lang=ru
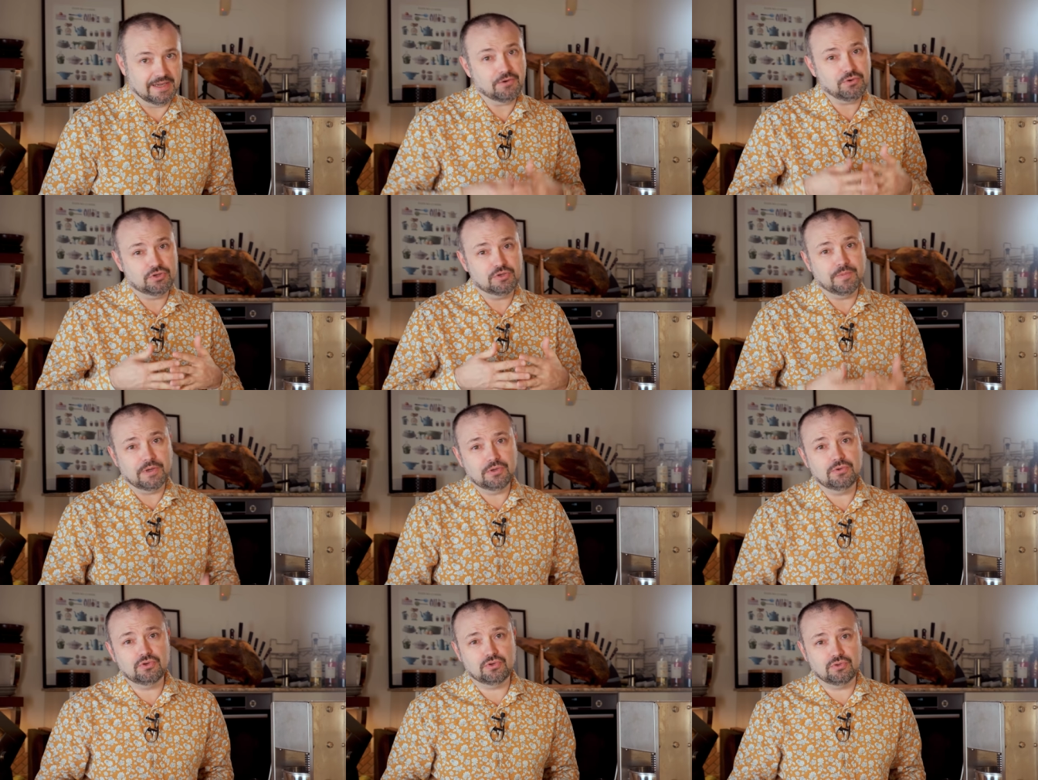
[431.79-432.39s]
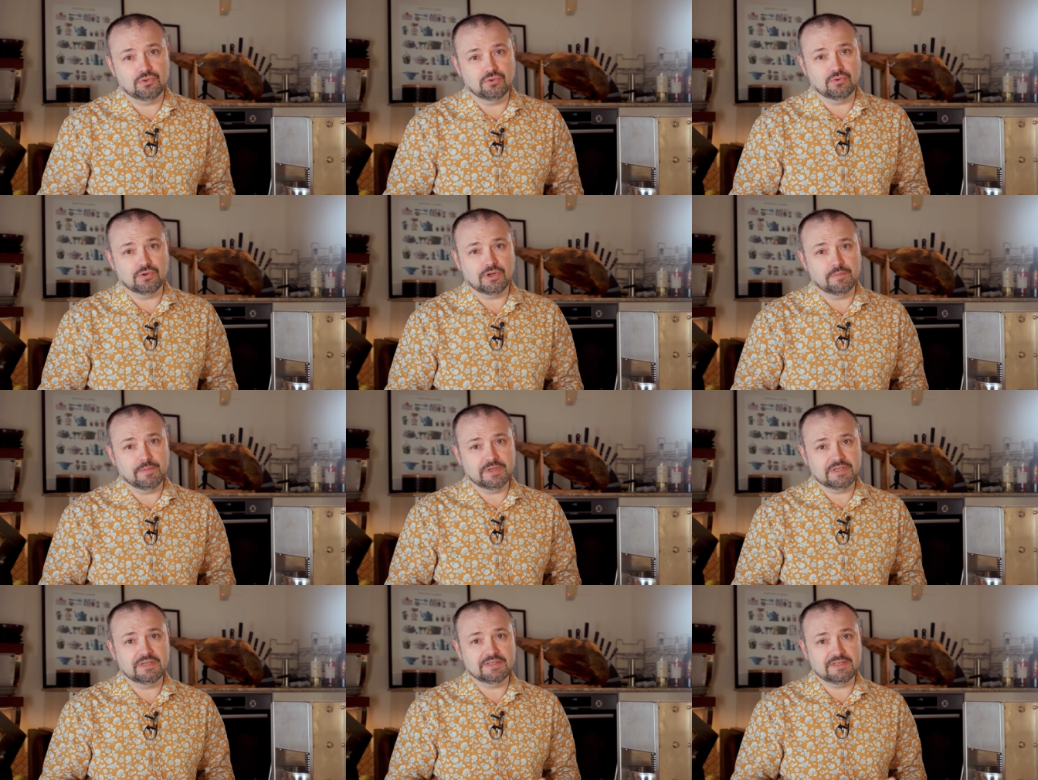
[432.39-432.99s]
Короче, боюсь, что
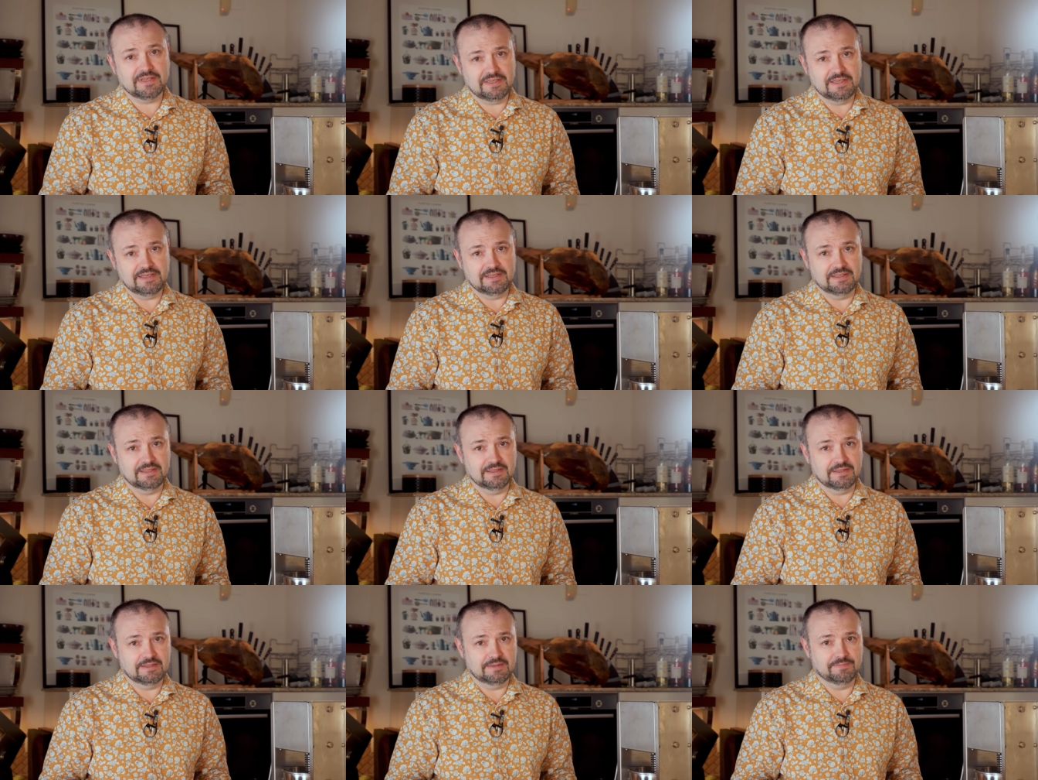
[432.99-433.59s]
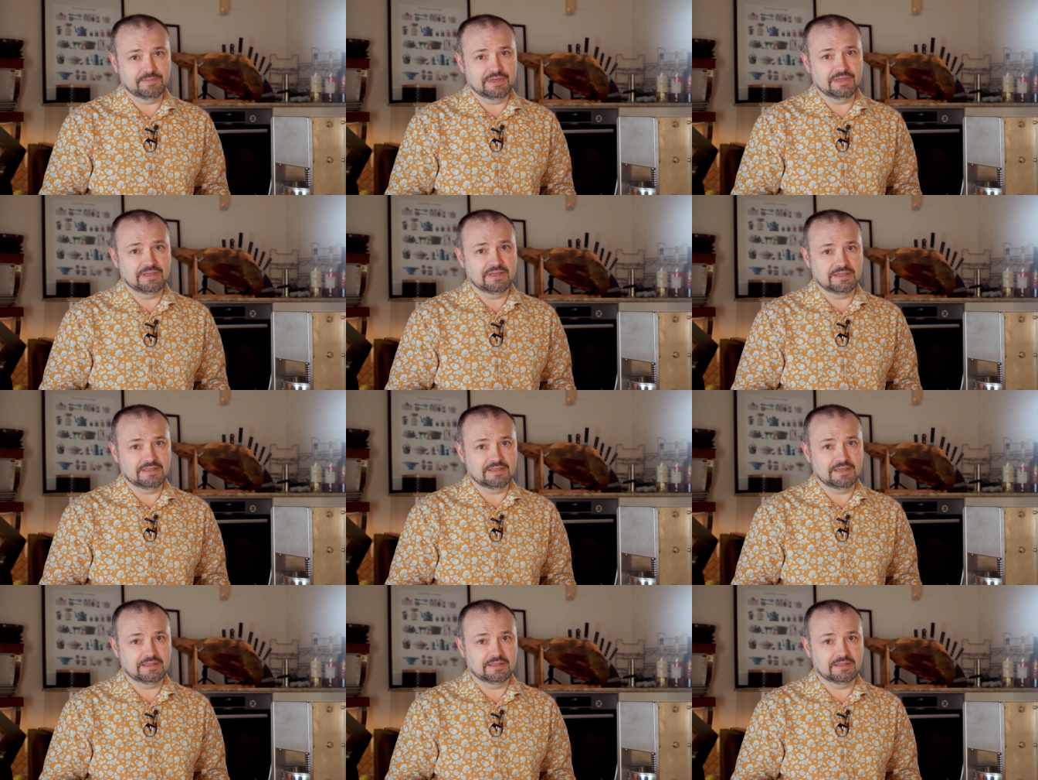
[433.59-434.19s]
колбаса закиснет при
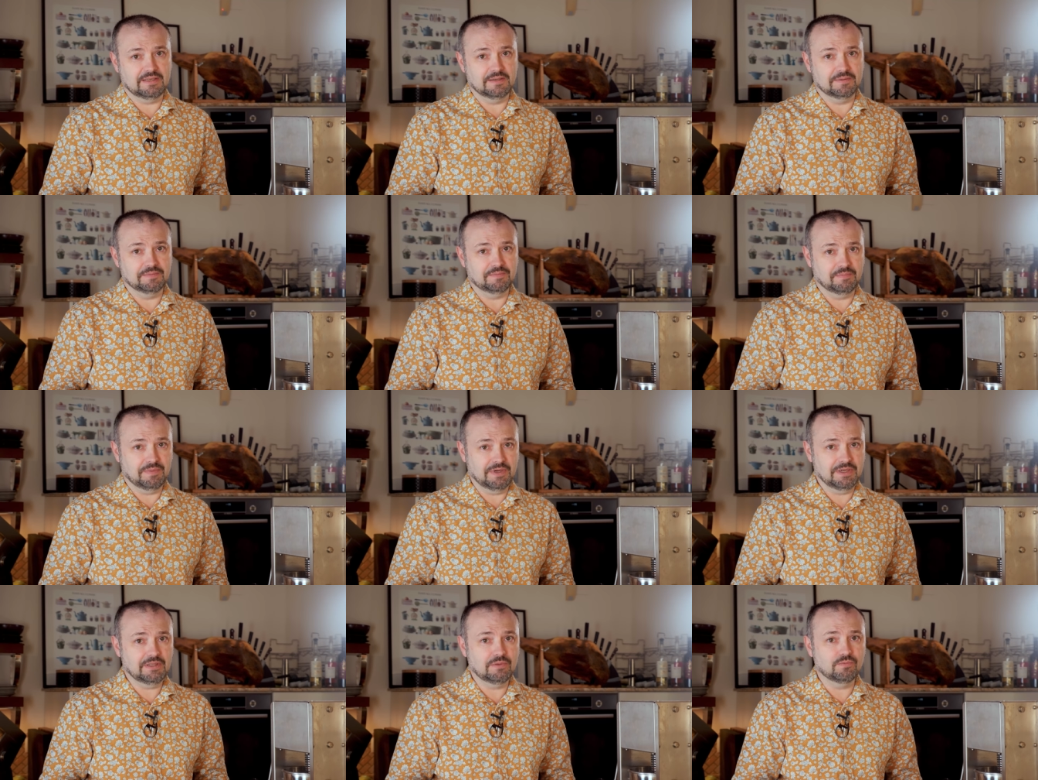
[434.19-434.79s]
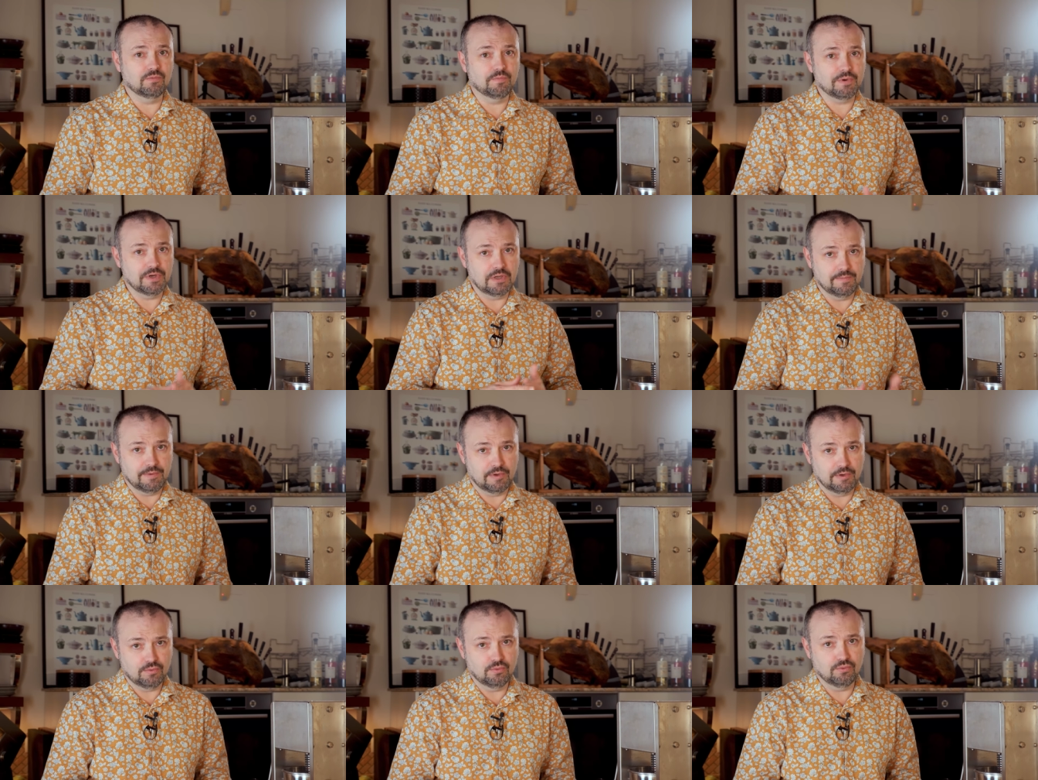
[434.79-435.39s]
осадке, поэтому
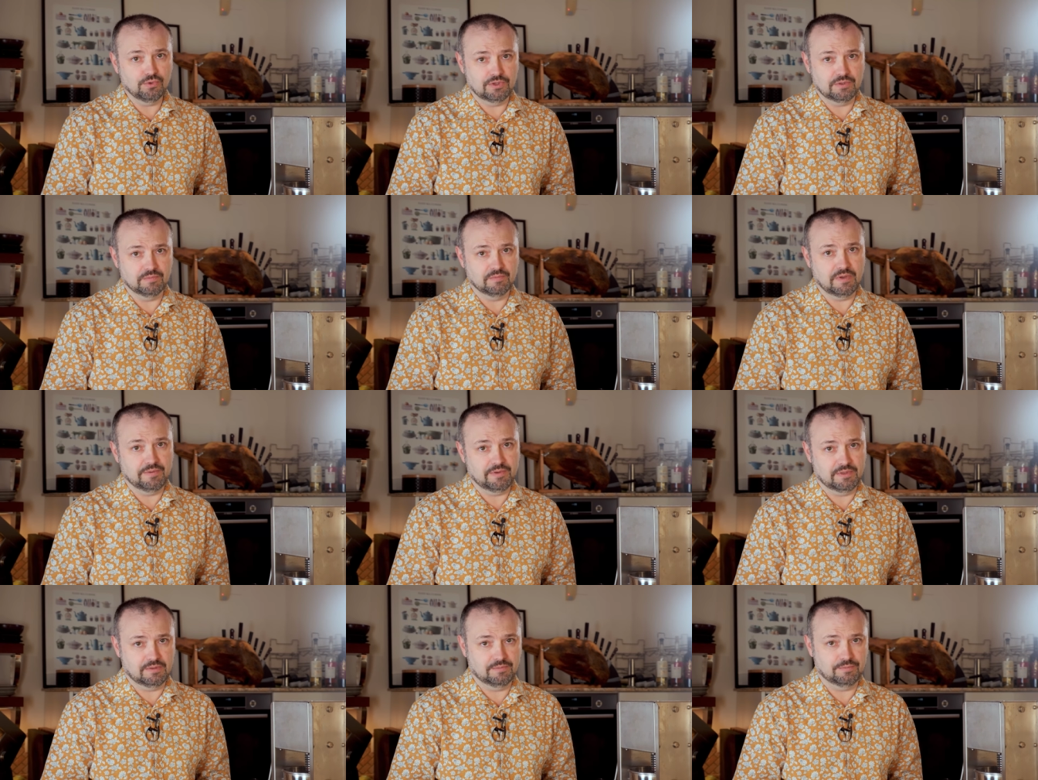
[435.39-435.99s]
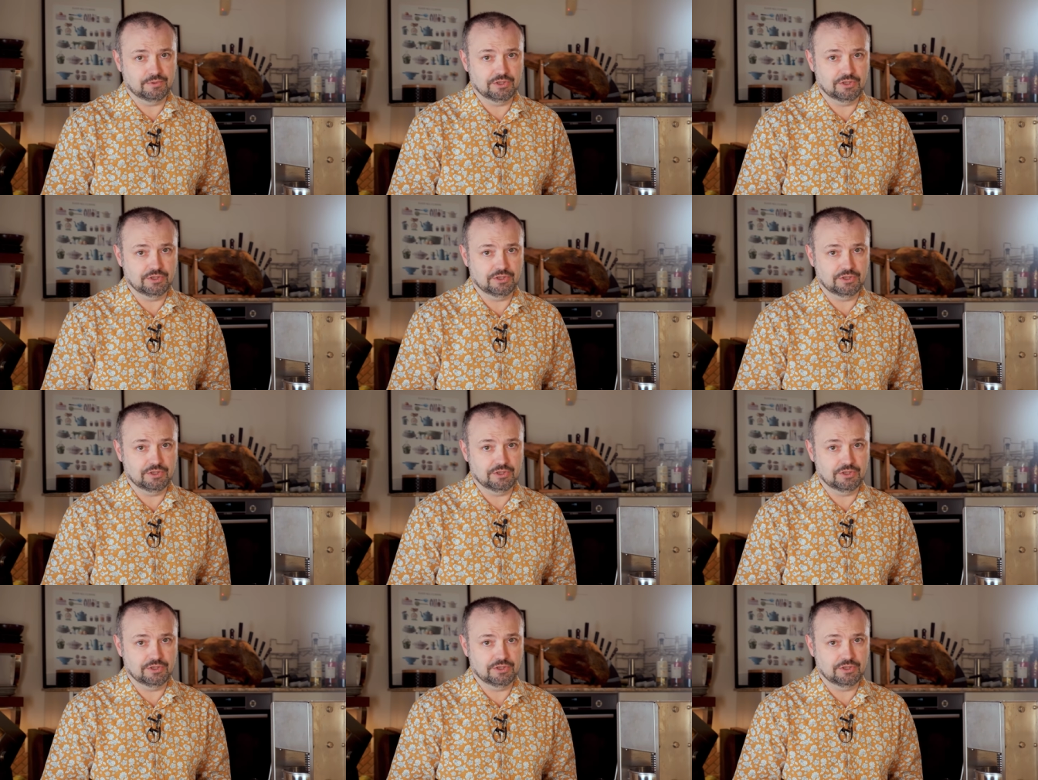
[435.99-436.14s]
пренебрегу этим моментом